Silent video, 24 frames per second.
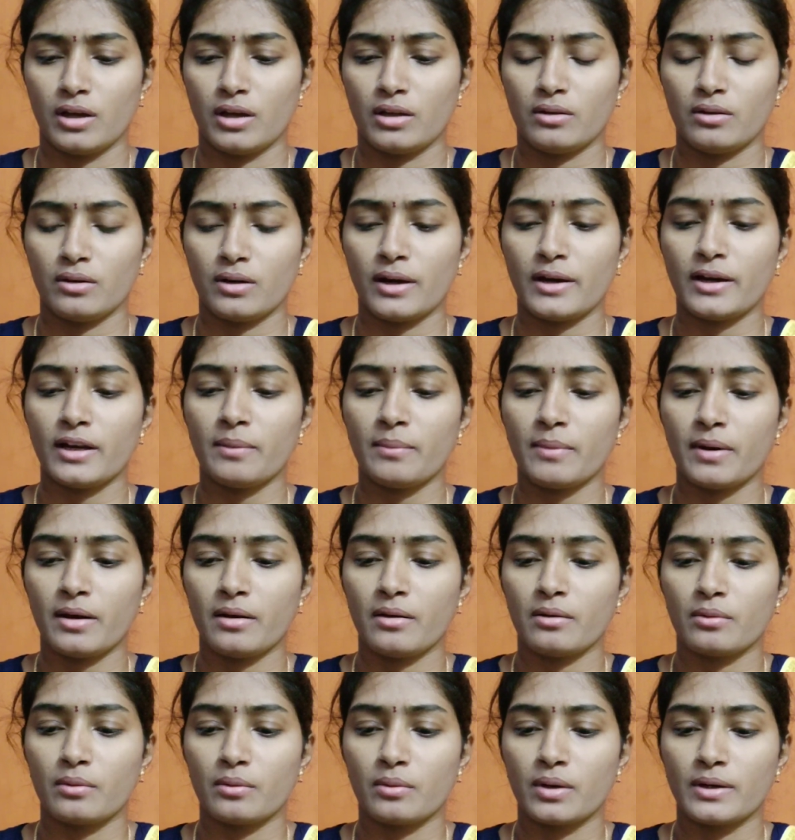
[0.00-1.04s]
ఎందుకంటే
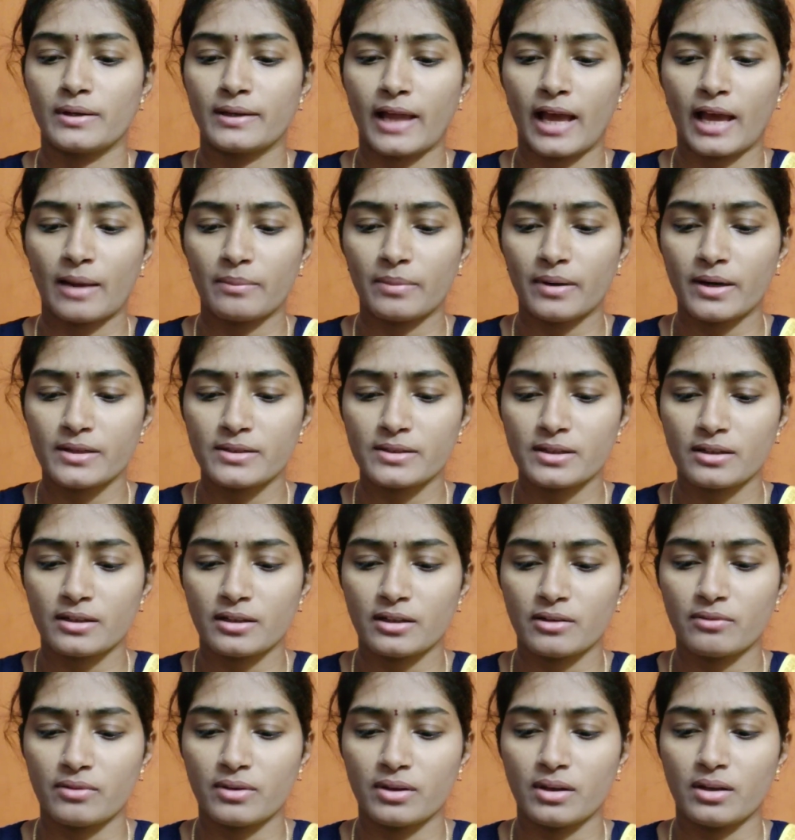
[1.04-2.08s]
మనకు ఈ టాబ్లెట్స్
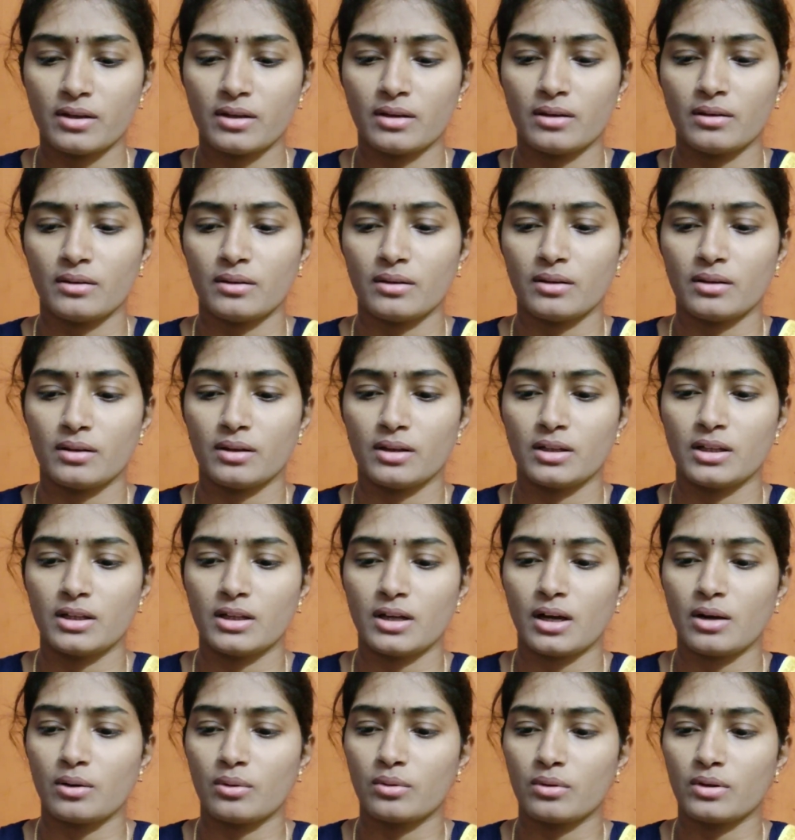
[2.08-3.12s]
అనేవి ఇది
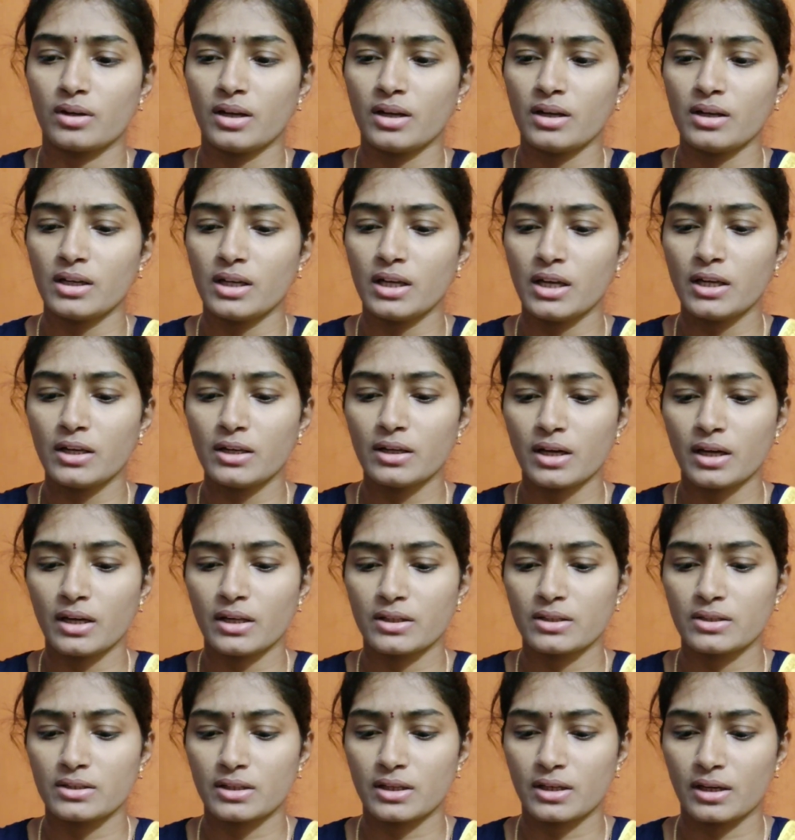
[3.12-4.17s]
కాకుండా నీట్గా
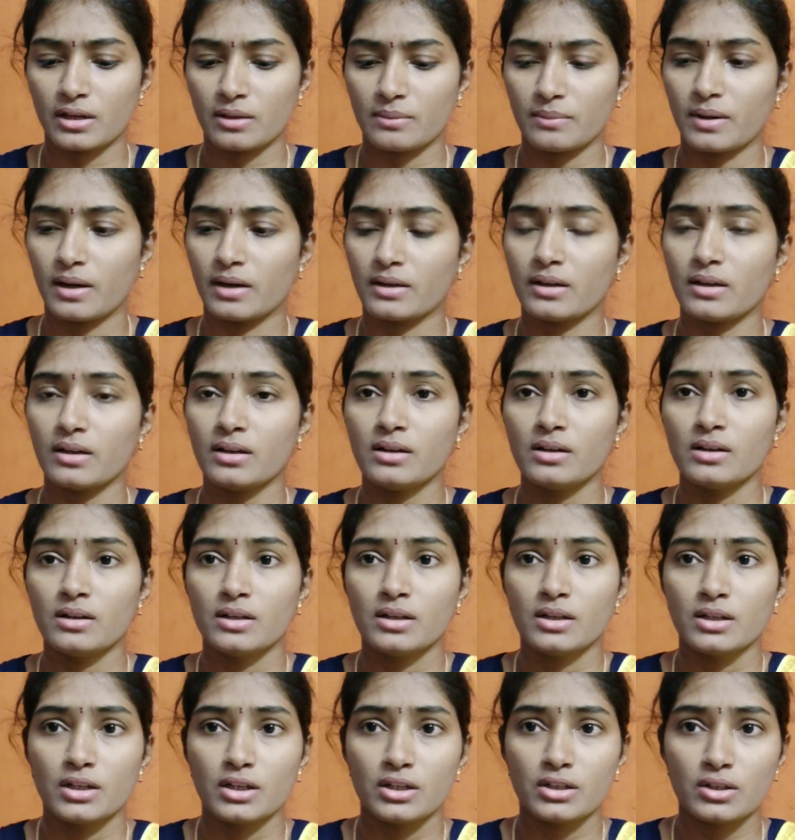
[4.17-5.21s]
ఇచ్చారన్నమాట
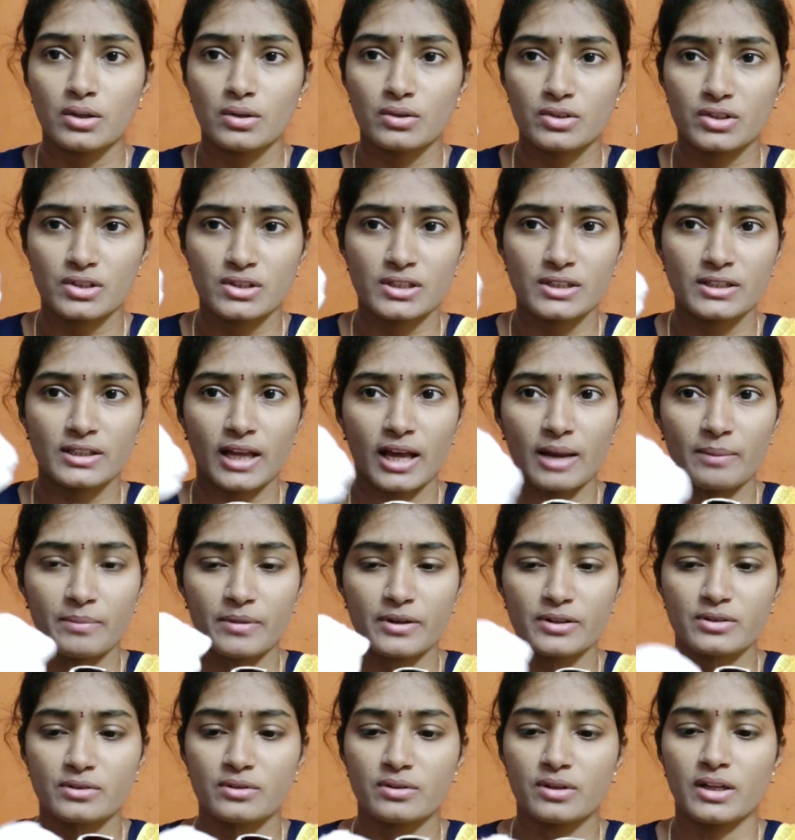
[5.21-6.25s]
ఇందులో వచ్చేసి
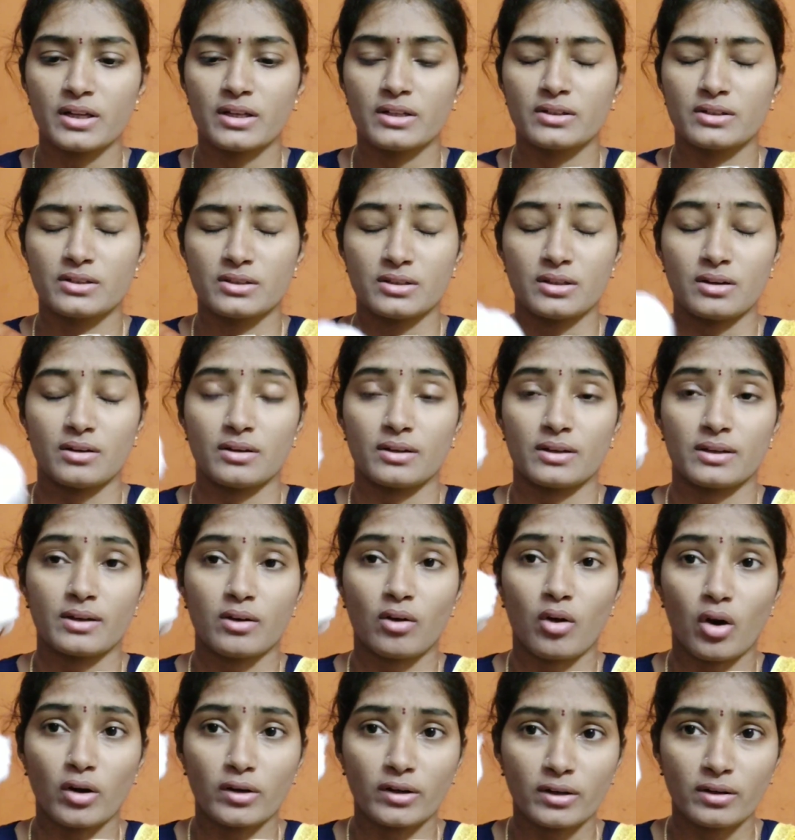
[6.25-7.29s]
టాబ్లెట్స్ కూడా ఇచ్చారు
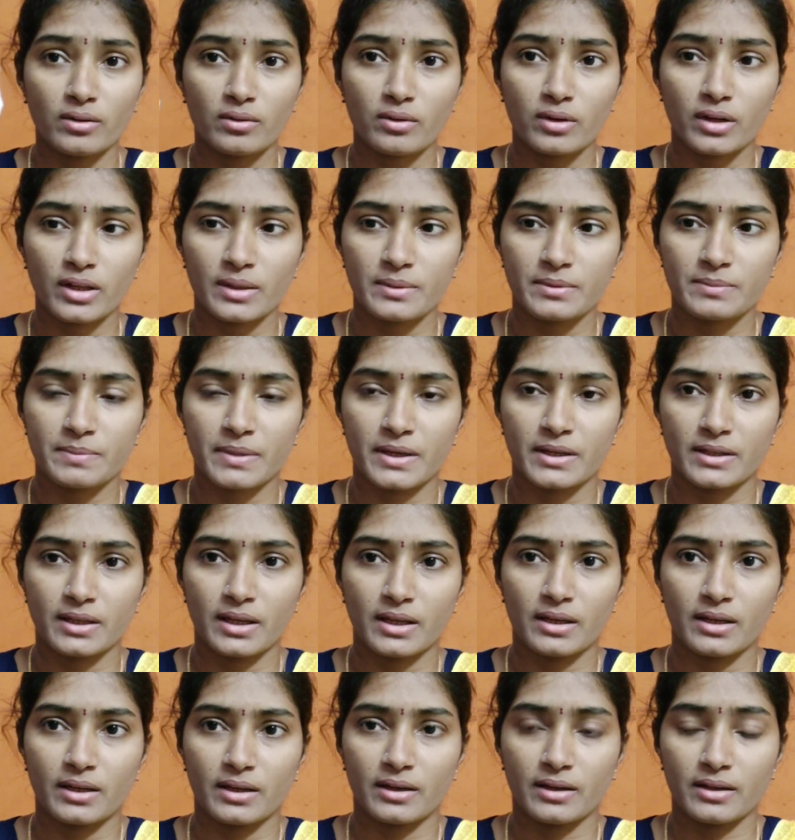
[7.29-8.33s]
కాటన్ కూడా
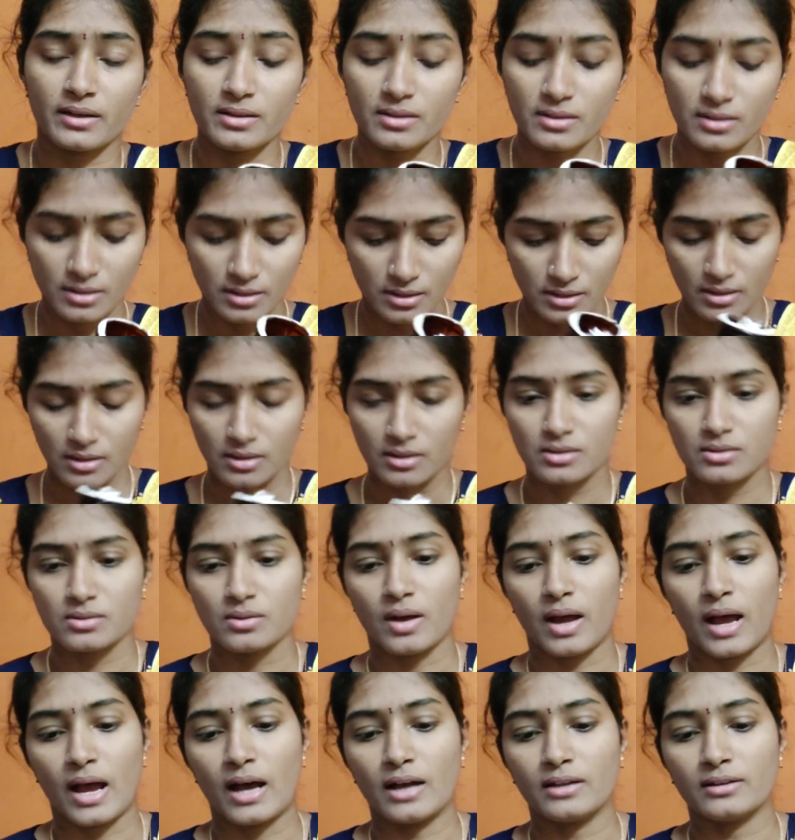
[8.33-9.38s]
పెట్టారు ఇక్కడ
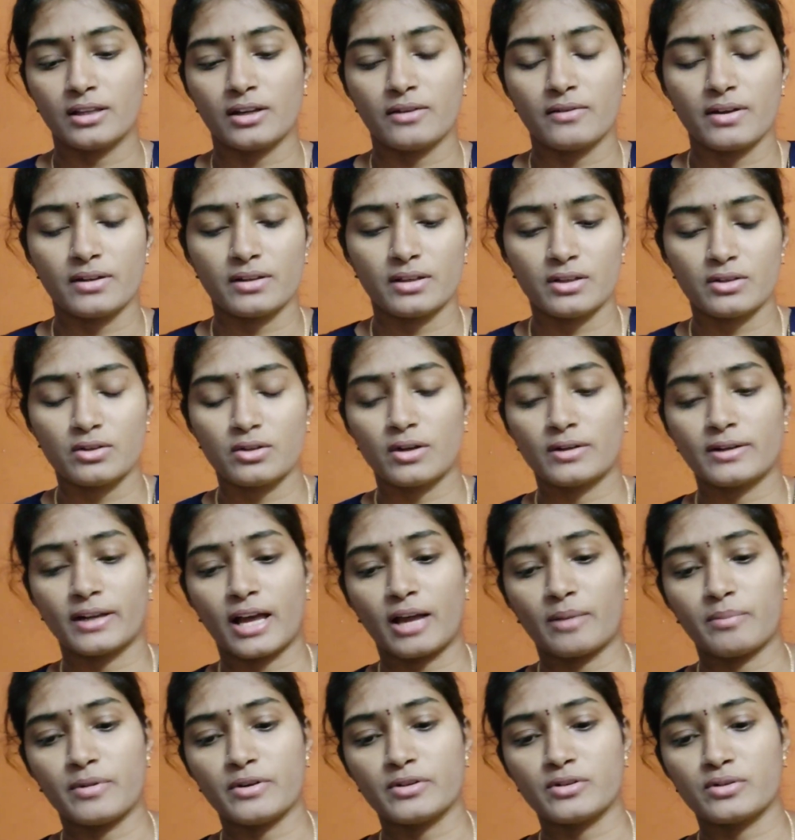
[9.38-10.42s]
సో ఆ తర్వాత ఇందులో
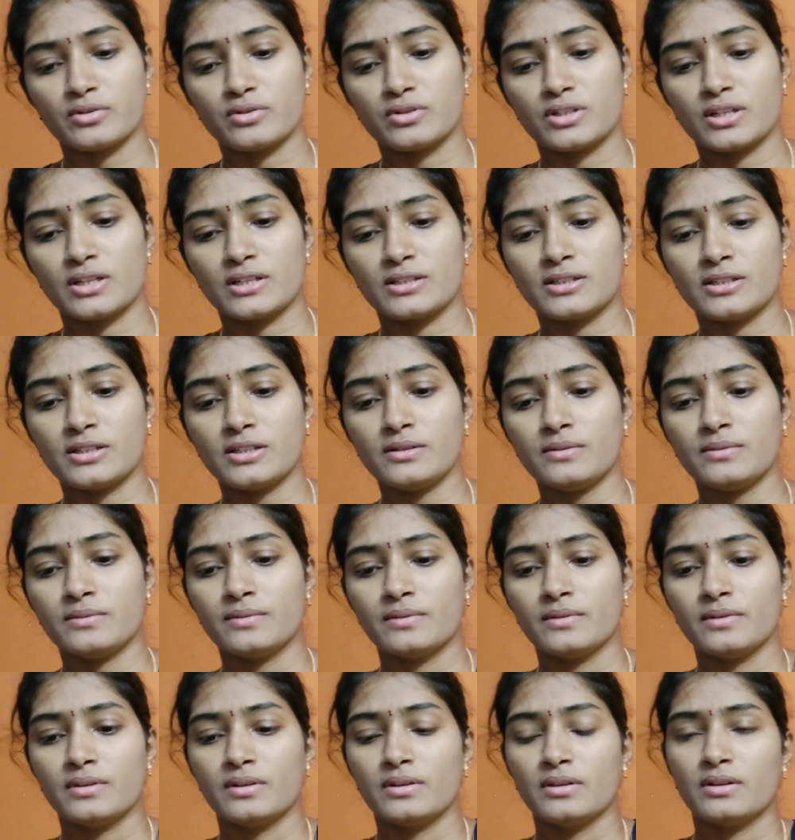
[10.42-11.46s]
టాబ్లెట్స్ వచ్చేసి
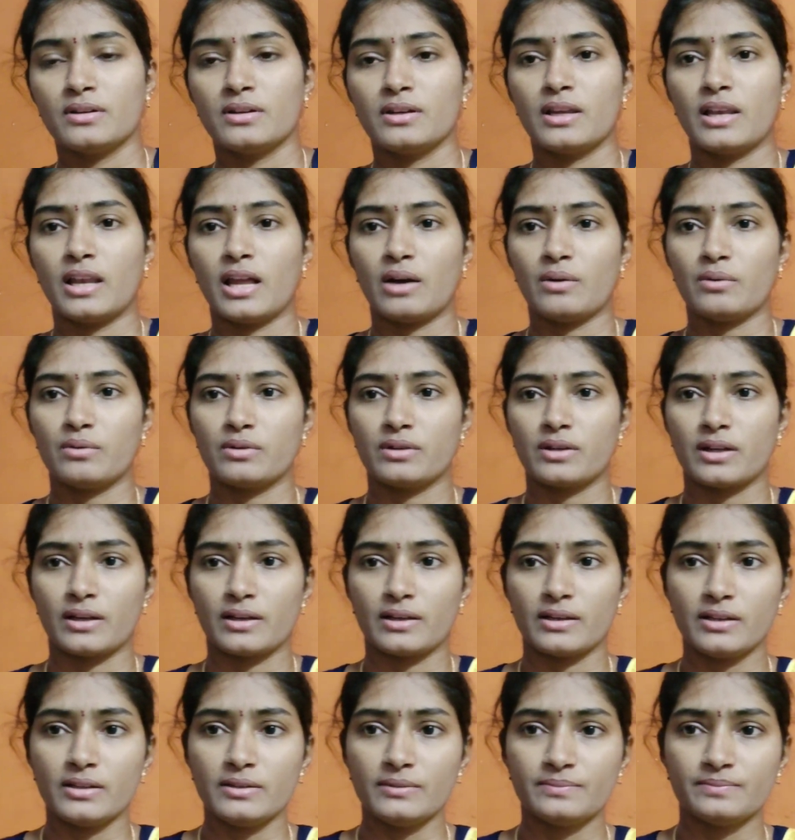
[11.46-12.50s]
ఇలా
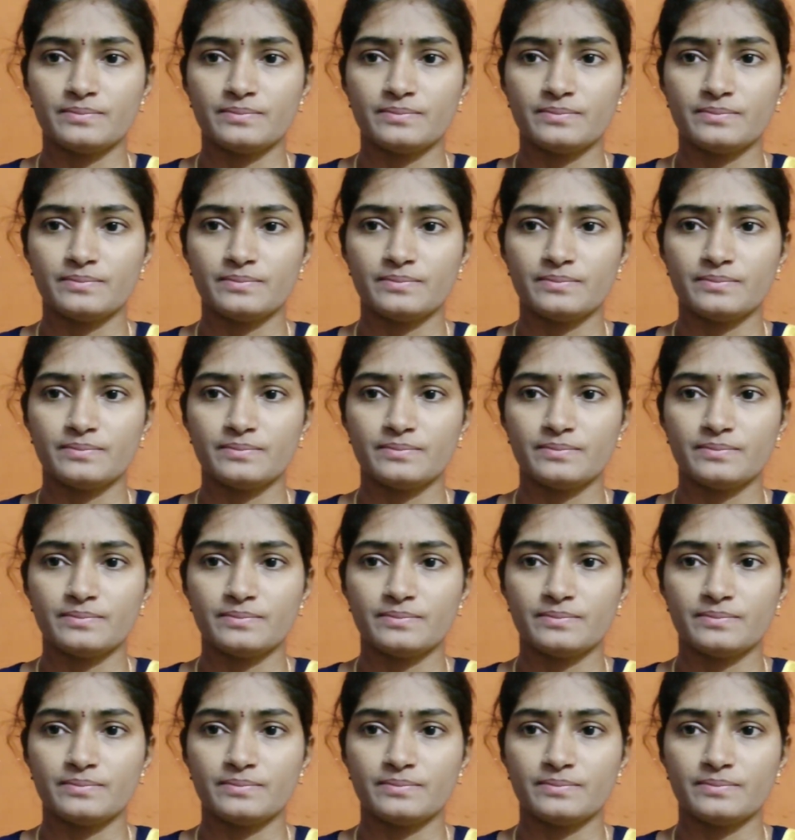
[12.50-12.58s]
ఉంటాయి